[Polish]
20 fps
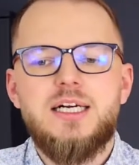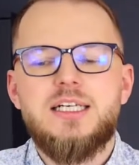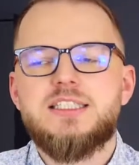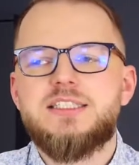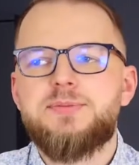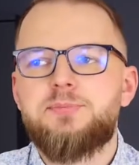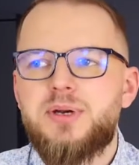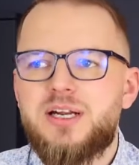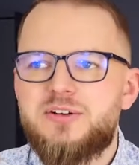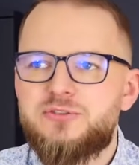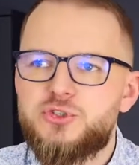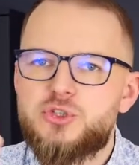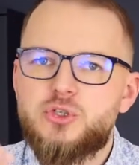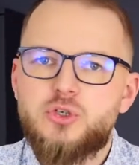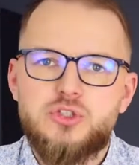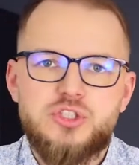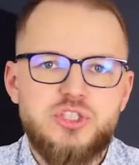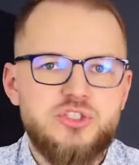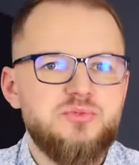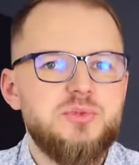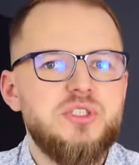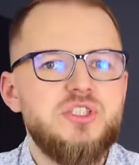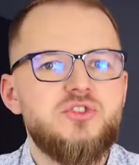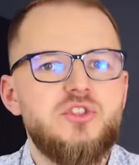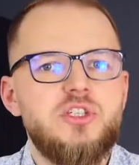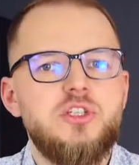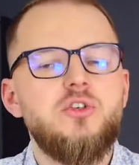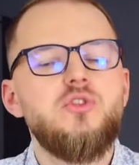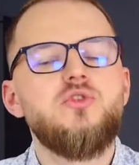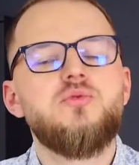sprawdź, co chociażby
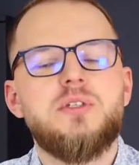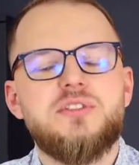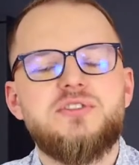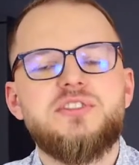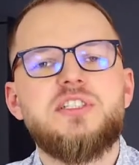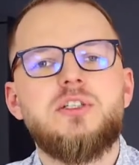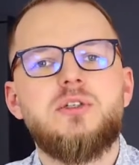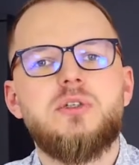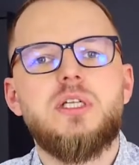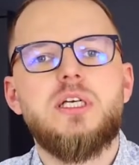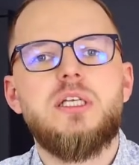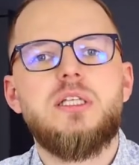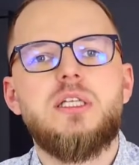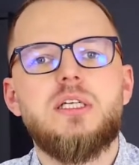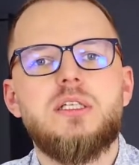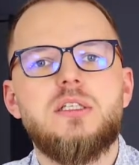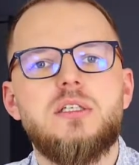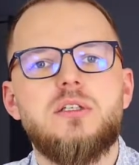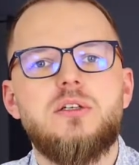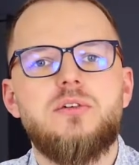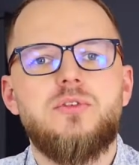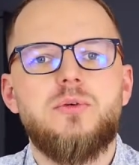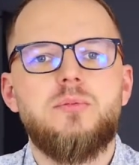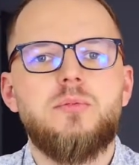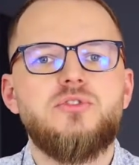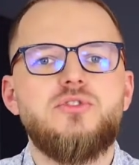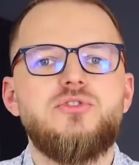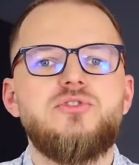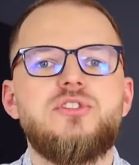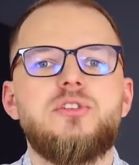jeżeli już masz stronę internetową,
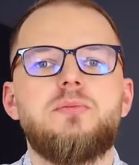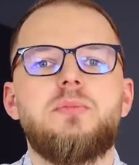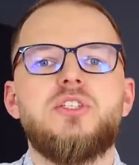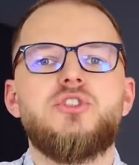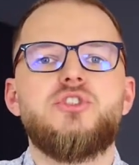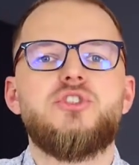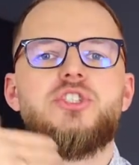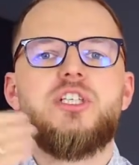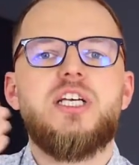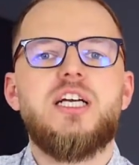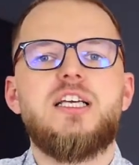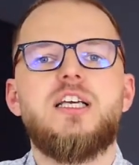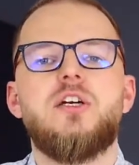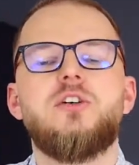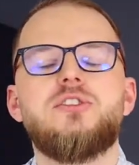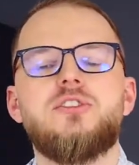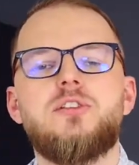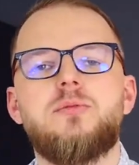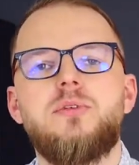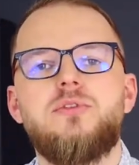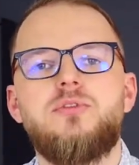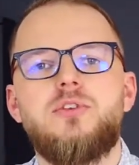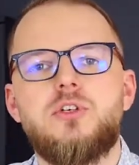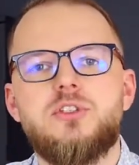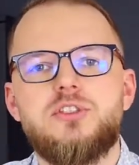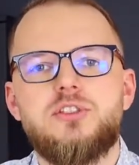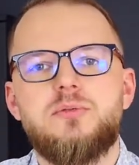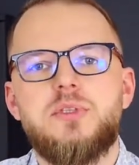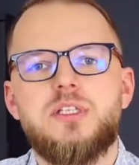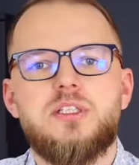możesz zobaczyć, jakie osoby
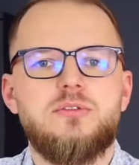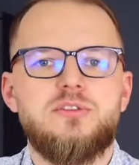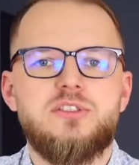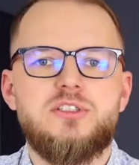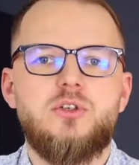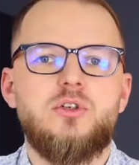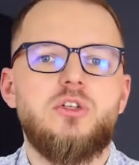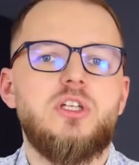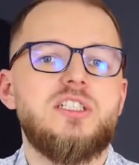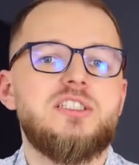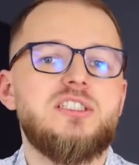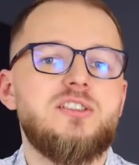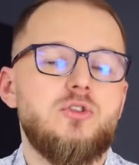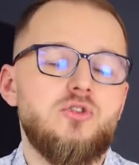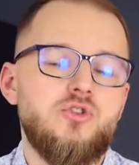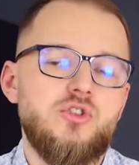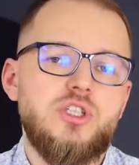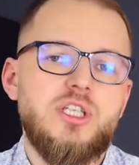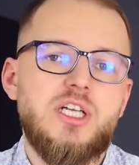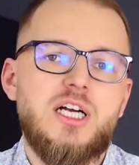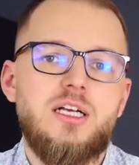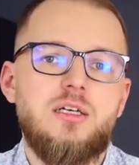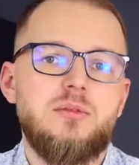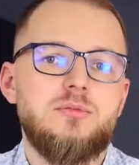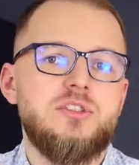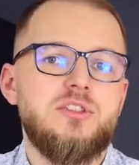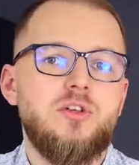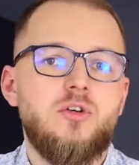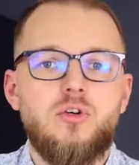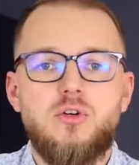wchodzą na tą stronę, co czytają,
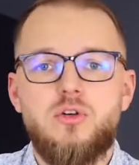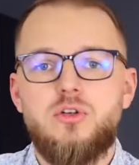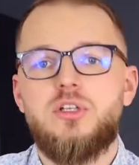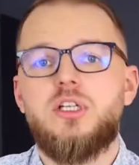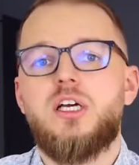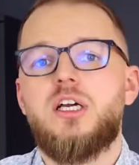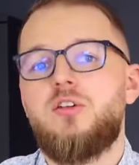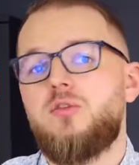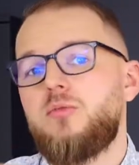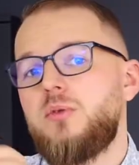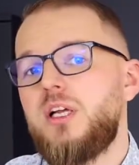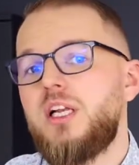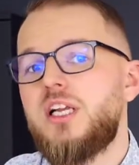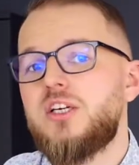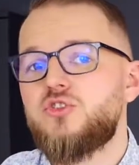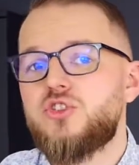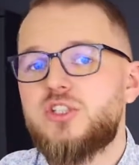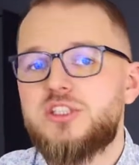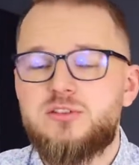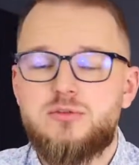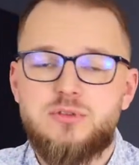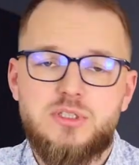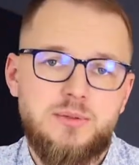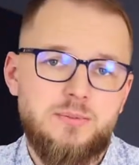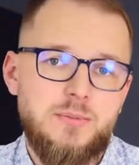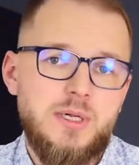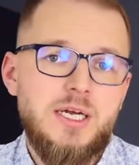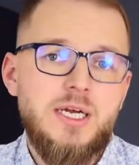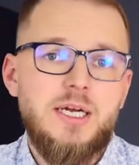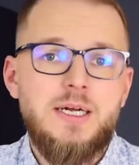co oglądają, ile czasu
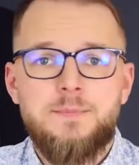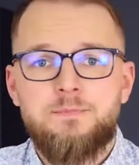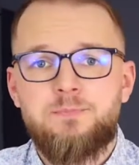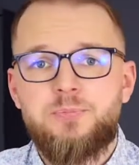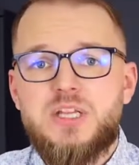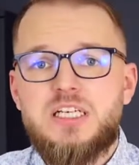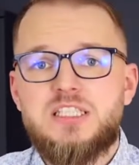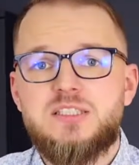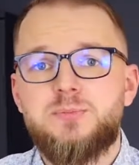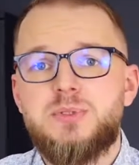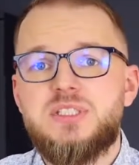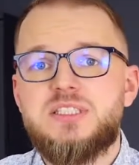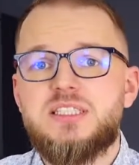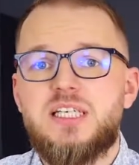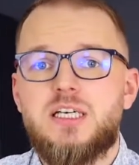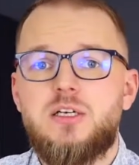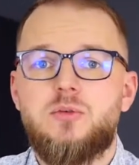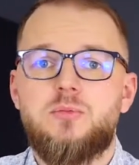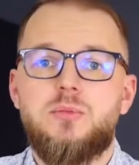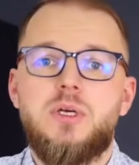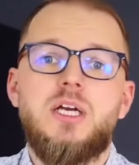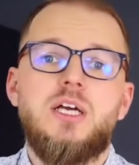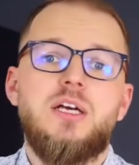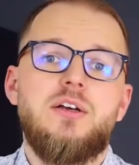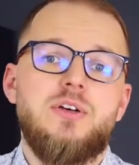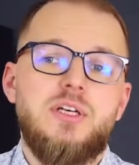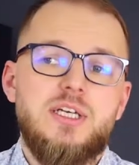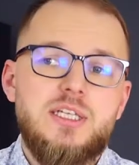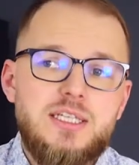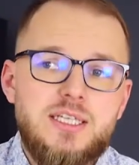tam e, spędzają,
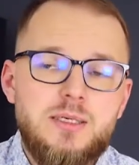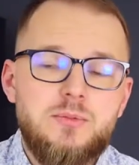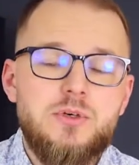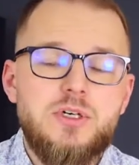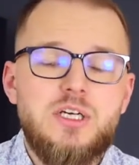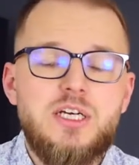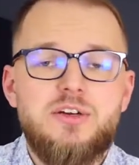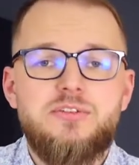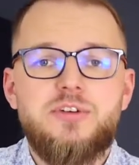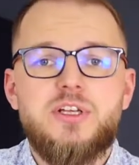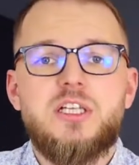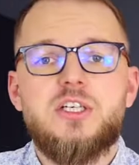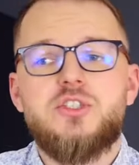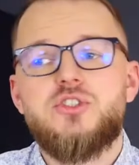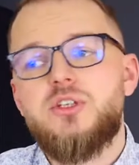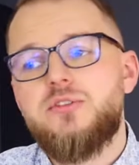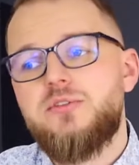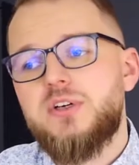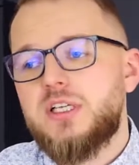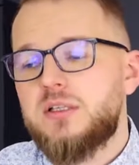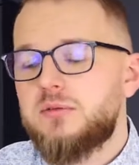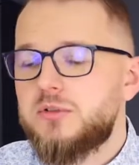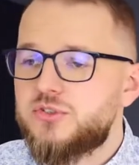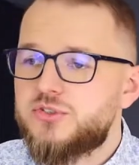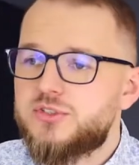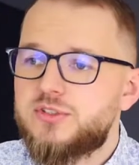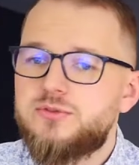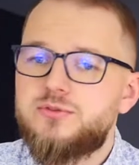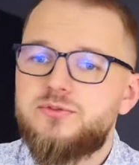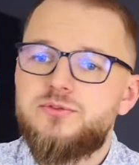e, demografia, tak, czyli w jakim to
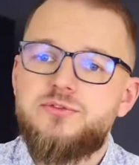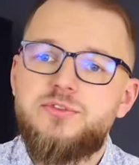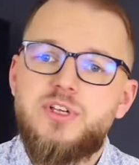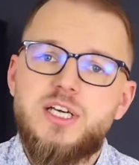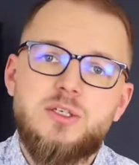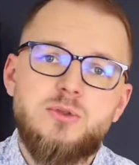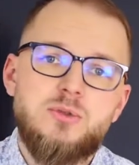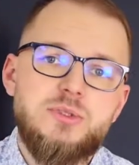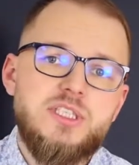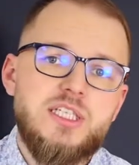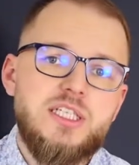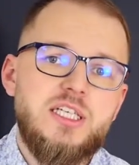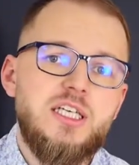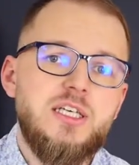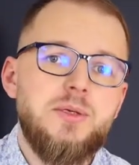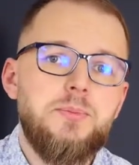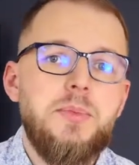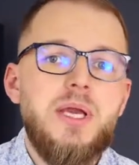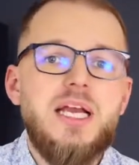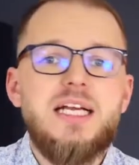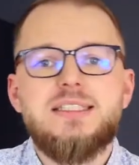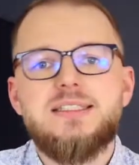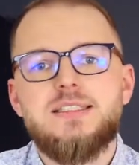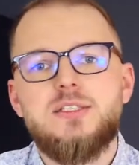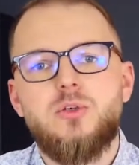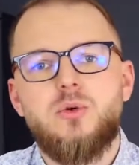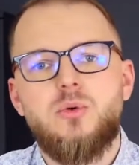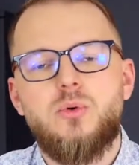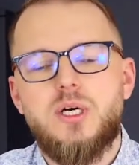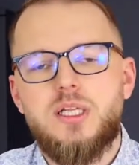są wieku, z jakich miejsc
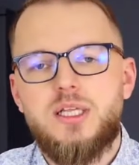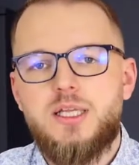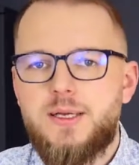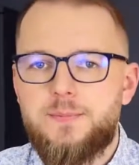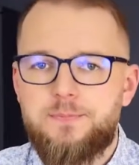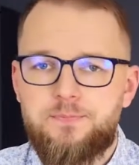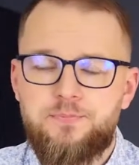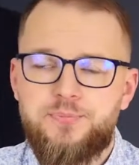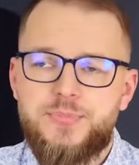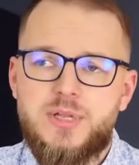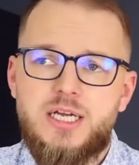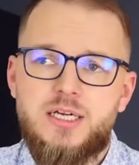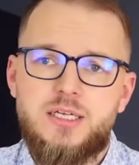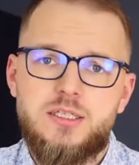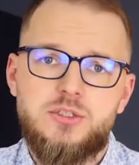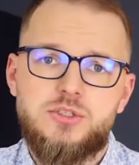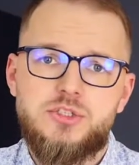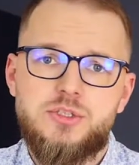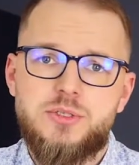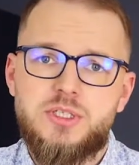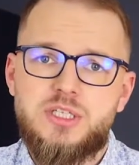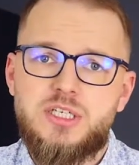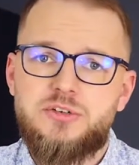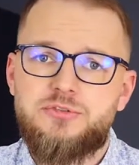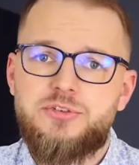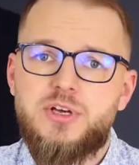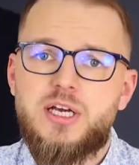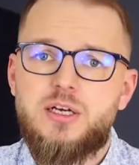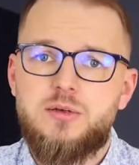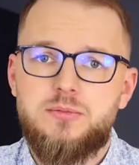dokładnie e, do ciebie
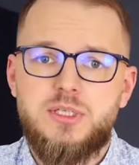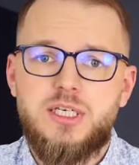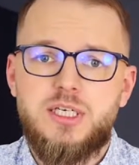trafiają,